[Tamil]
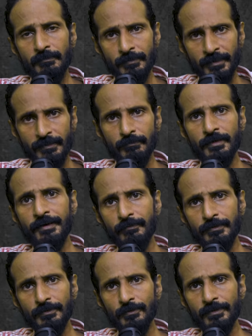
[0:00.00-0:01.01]

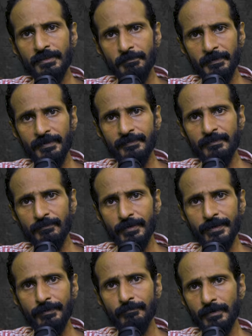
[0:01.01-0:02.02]
பிரதமரிடம் இது குறித்து பேச
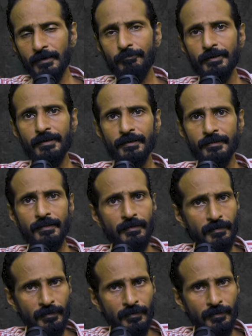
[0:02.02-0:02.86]
வேண்டும் அப்படின்றத